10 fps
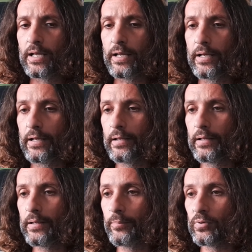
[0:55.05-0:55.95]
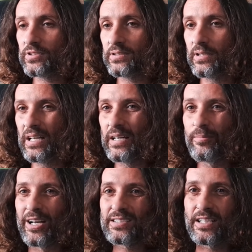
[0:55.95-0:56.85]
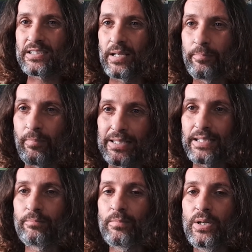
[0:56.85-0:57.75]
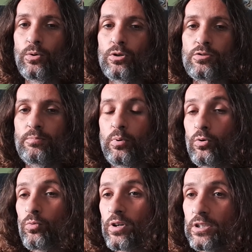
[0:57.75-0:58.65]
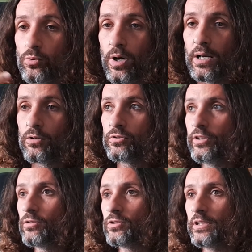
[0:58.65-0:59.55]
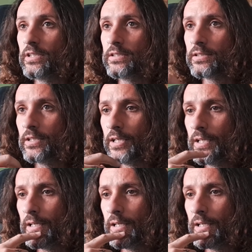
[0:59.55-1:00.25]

eh, pues eh, animales que se matan vivos por un ritual a los dioses,